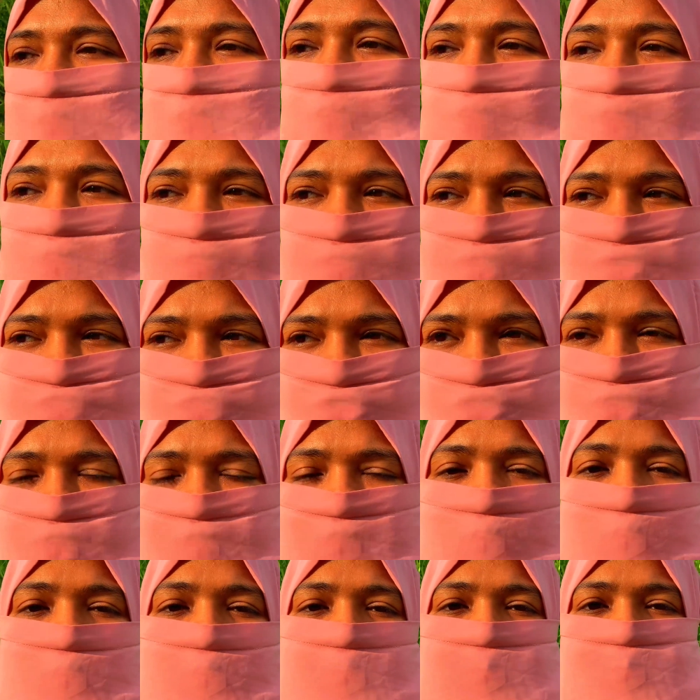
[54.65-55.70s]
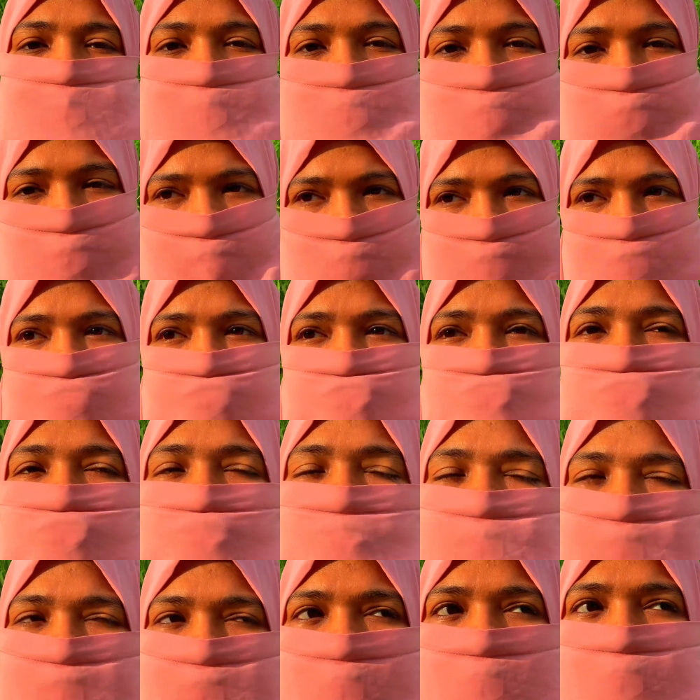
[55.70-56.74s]
কারণটা হচ্ছে যদি আপনার থেকে
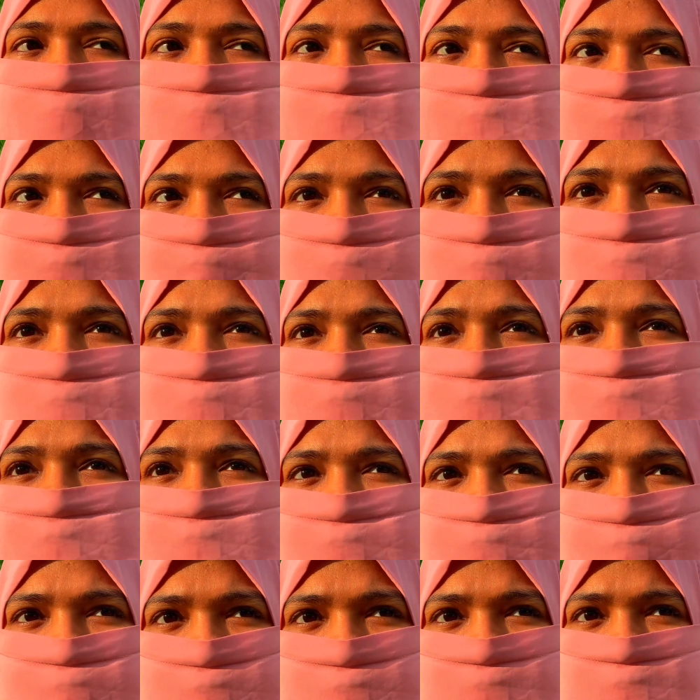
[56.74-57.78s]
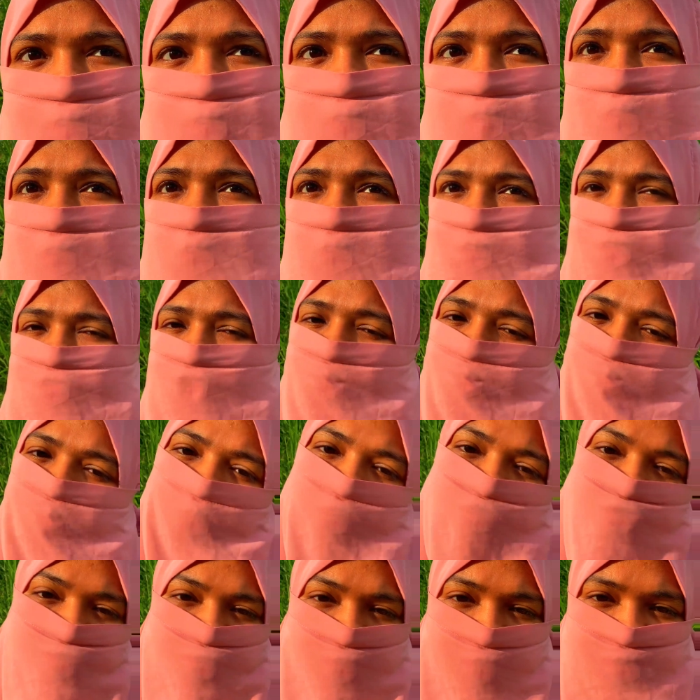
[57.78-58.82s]
সুবিধা নিতে নিতে নিতে নিতে তার একটা অভ্যাস
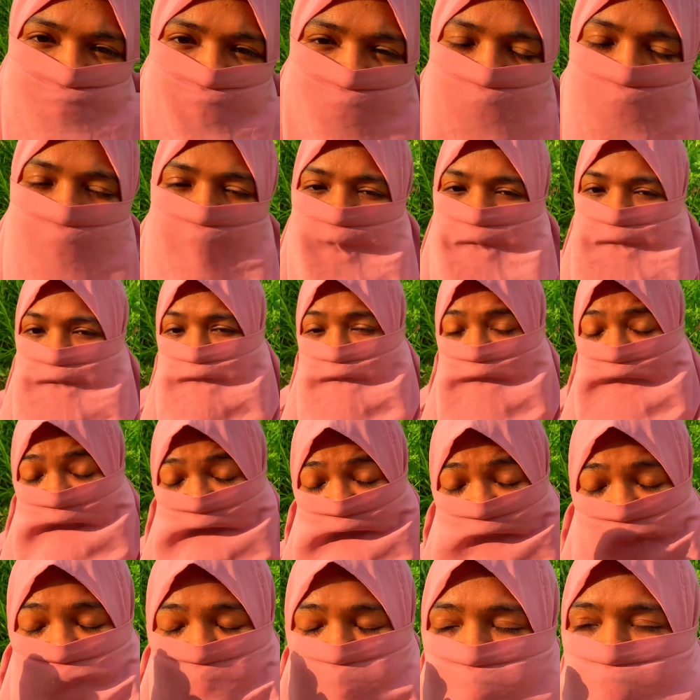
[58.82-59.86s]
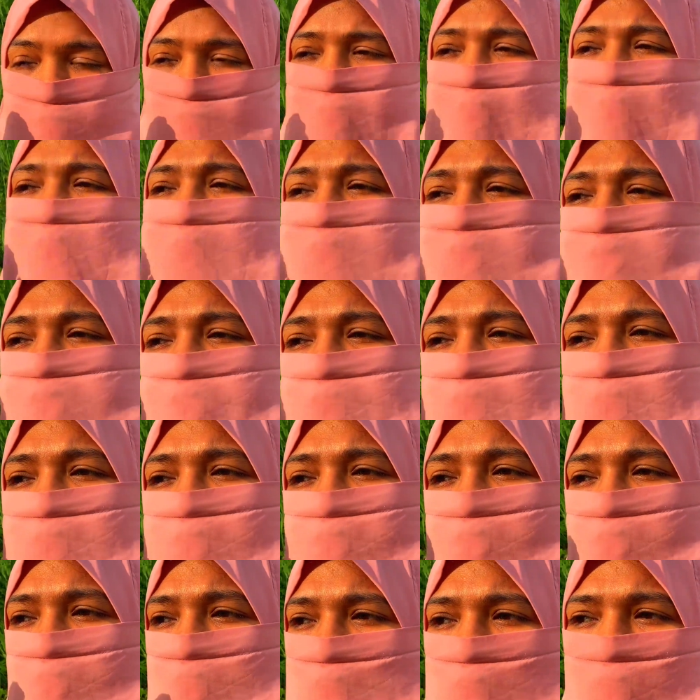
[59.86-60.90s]
হয়ে যায় এবং একটা
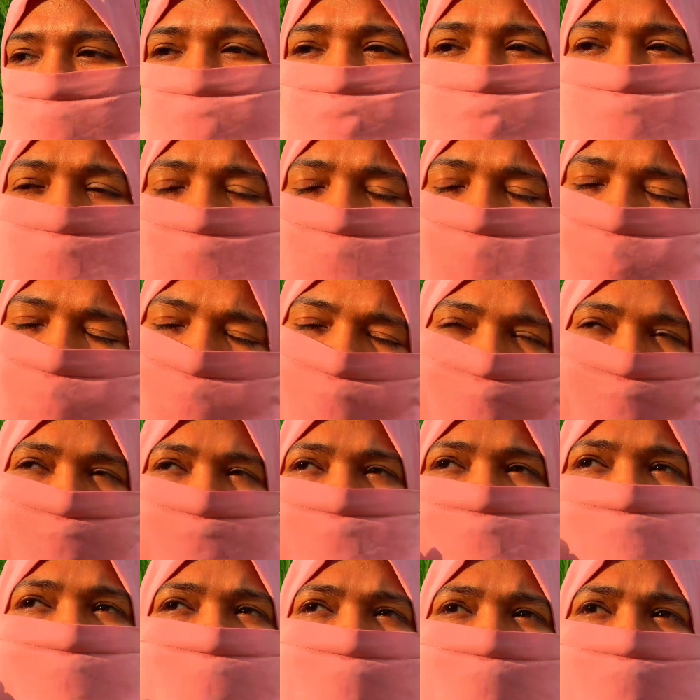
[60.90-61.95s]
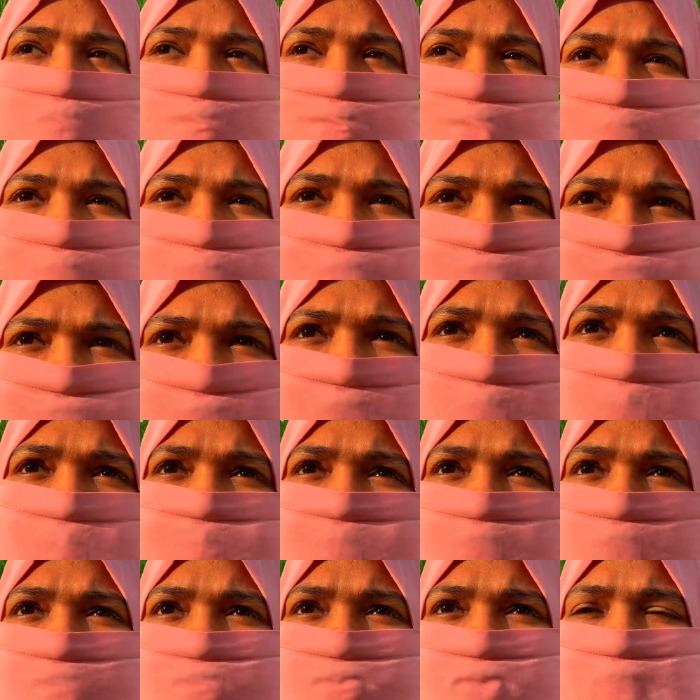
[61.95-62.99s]
লং রান মানে ইন দ্য লং রান যে
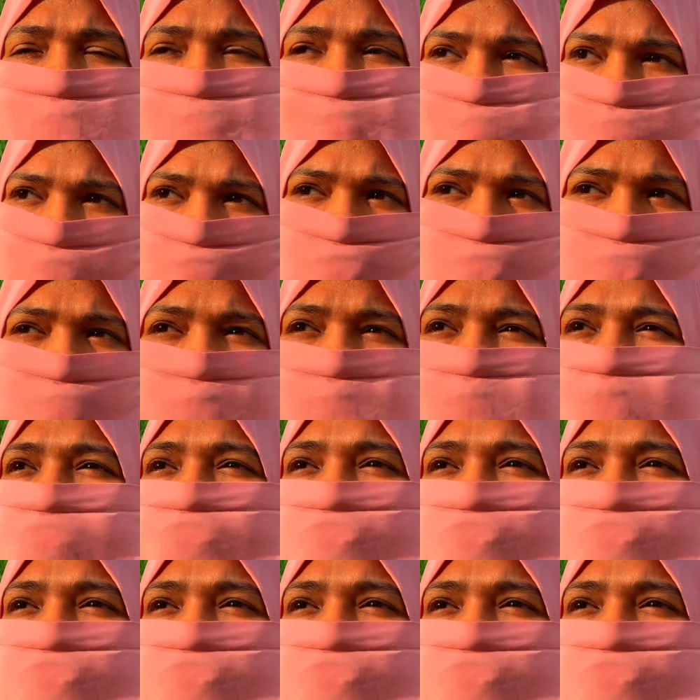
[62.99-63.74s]
আপনার কাছ থেকে যদি কোনো